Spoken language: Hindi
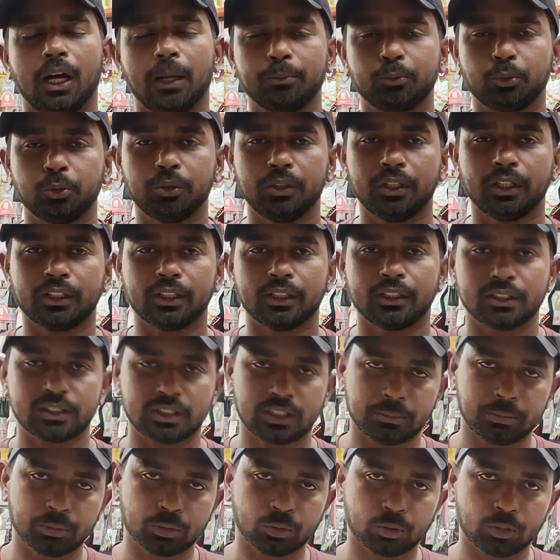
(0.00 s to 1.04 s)
आप दुनिया के
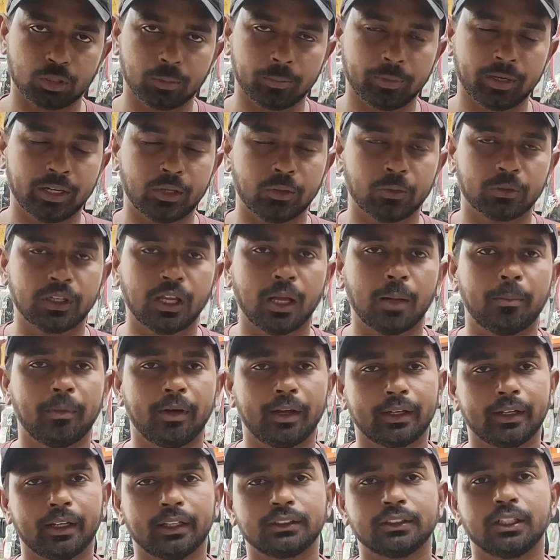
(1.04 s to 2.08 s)
किसी भी कोने में बैठे होंगे
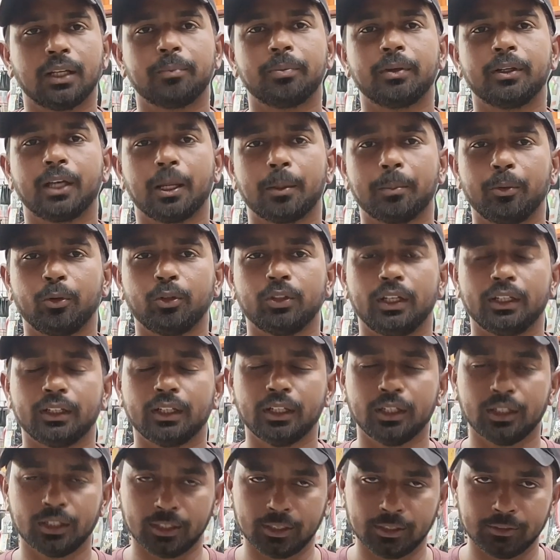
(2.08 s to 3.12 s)
हमारे यहाँ से आपके घर पर हो
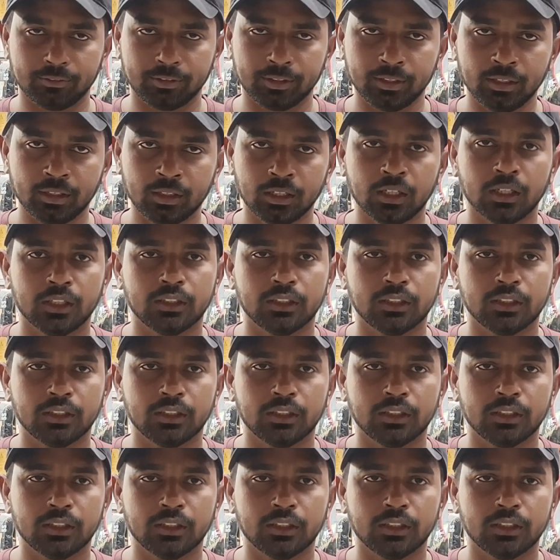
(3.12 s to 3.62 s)
जाएगी डिलीवरी